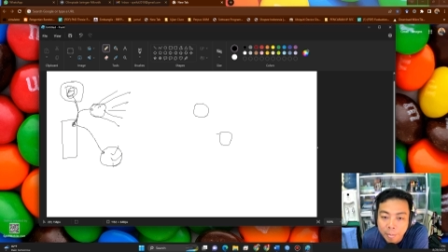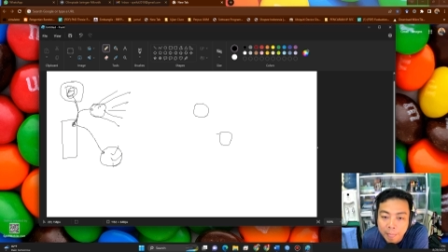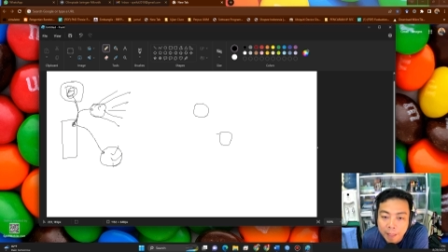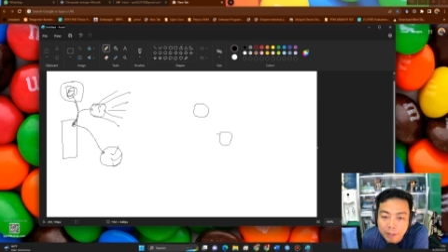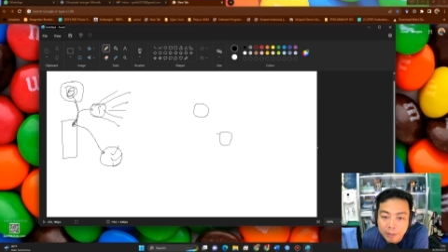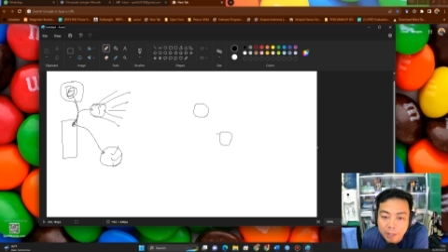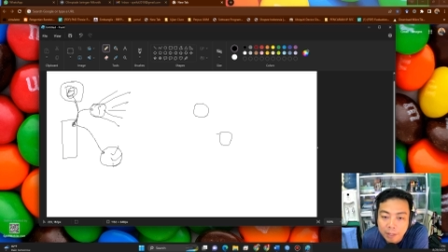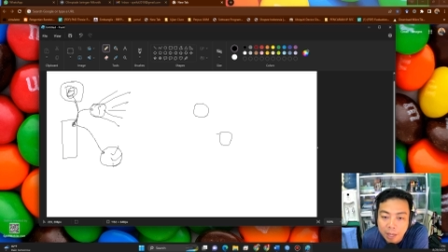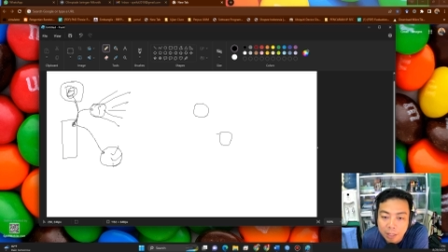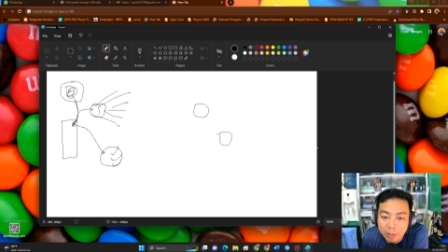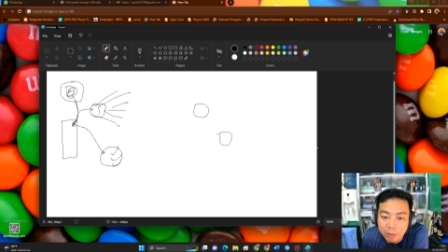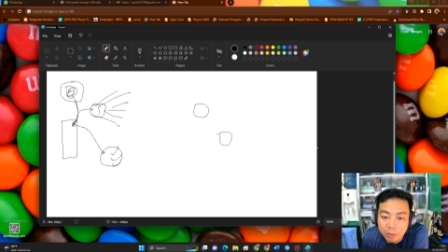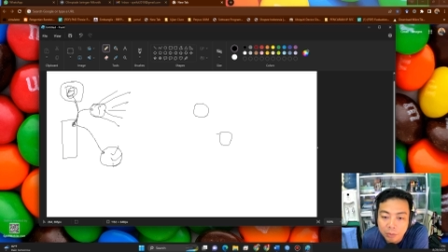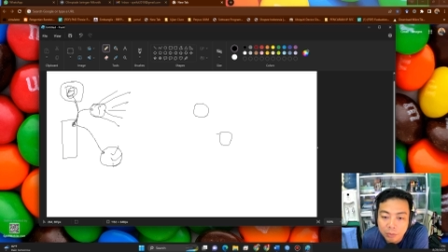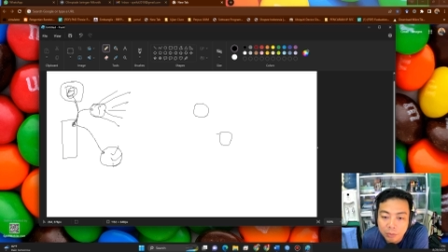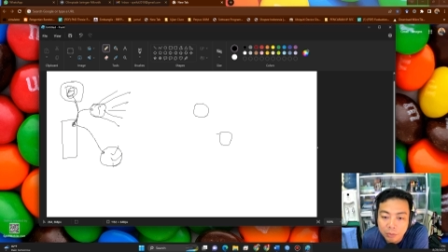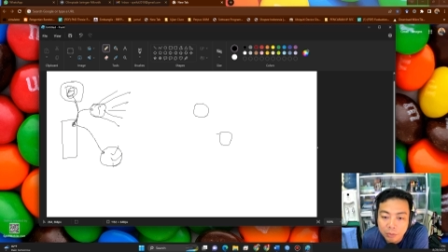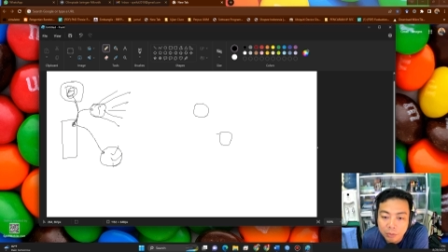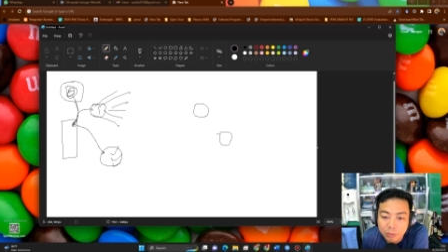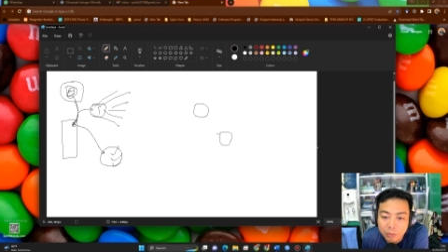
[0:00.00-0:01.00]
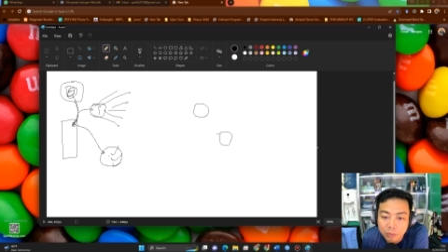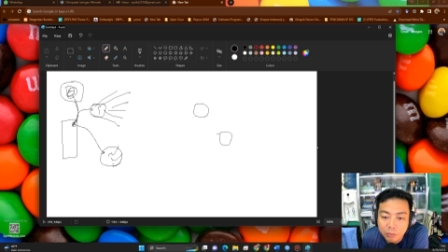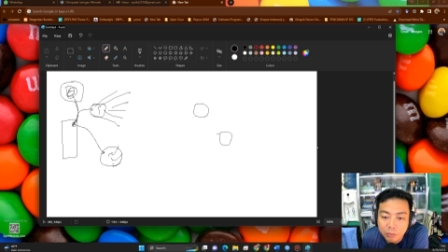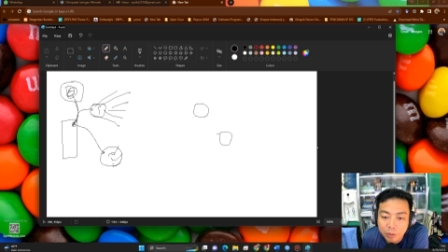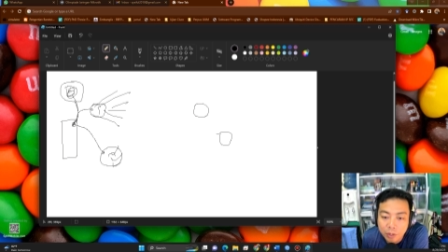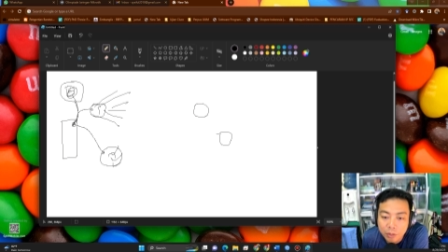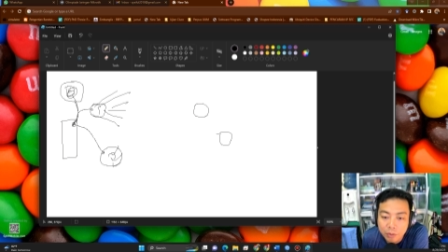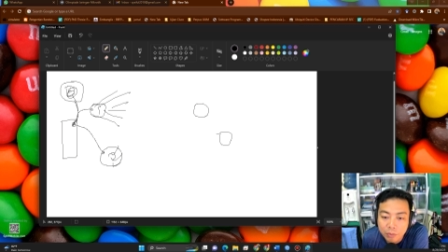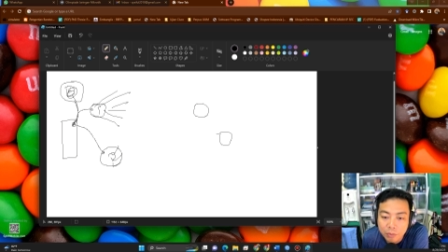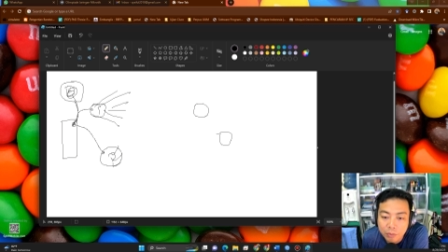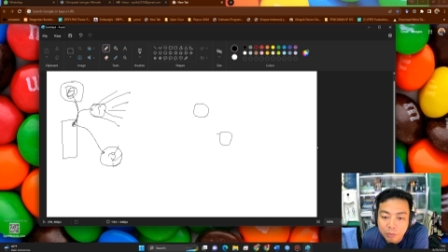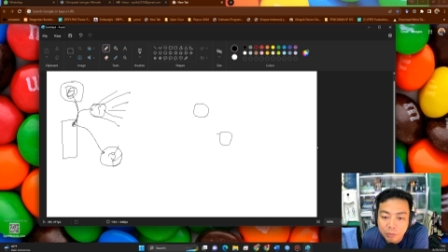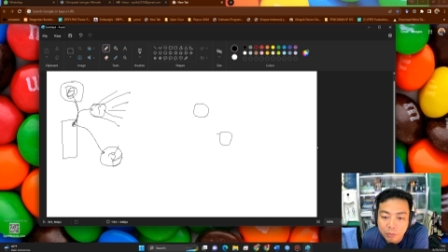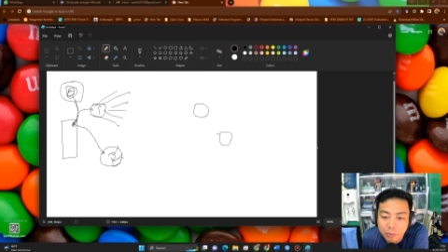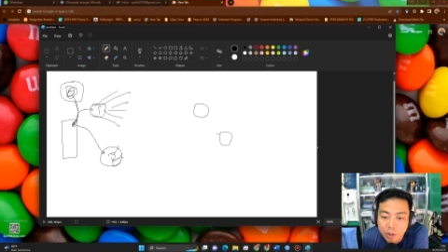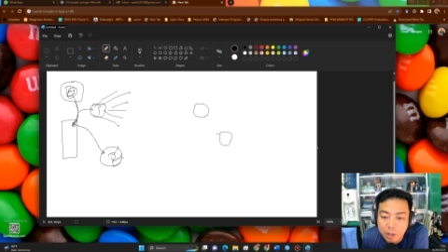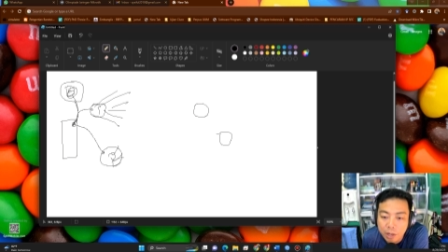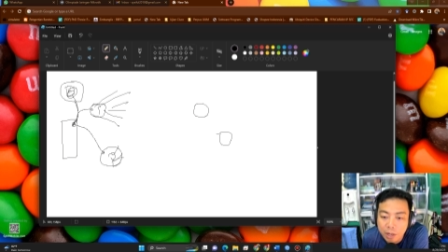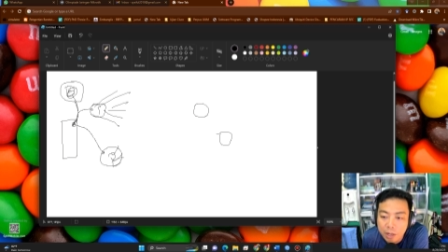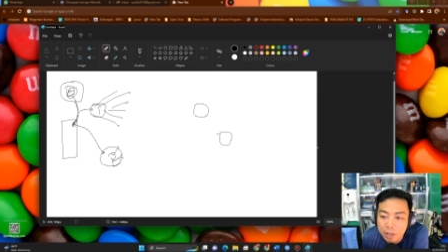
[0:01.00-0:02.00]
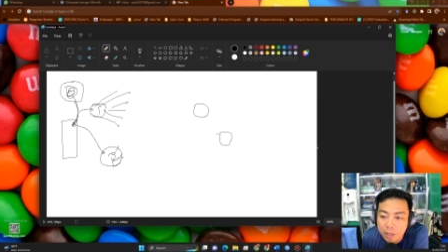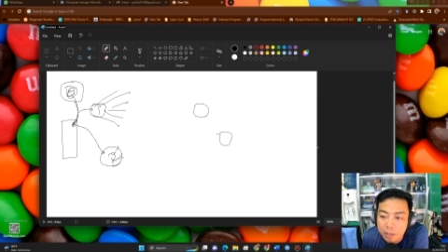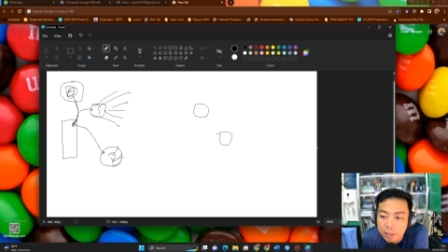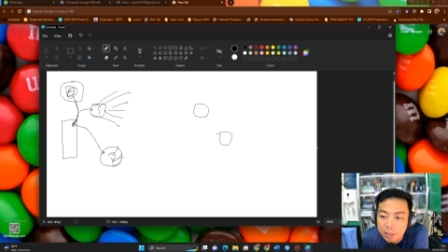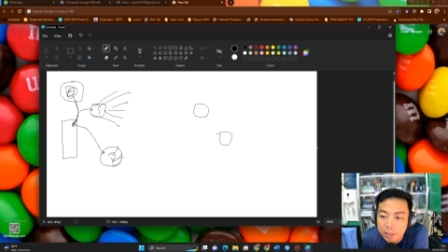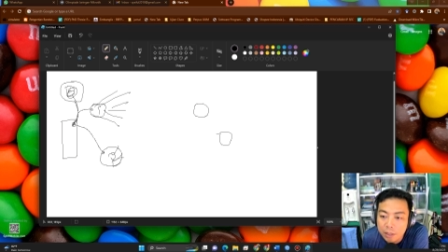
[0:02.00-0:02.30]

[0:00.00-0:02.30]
satu Unify dua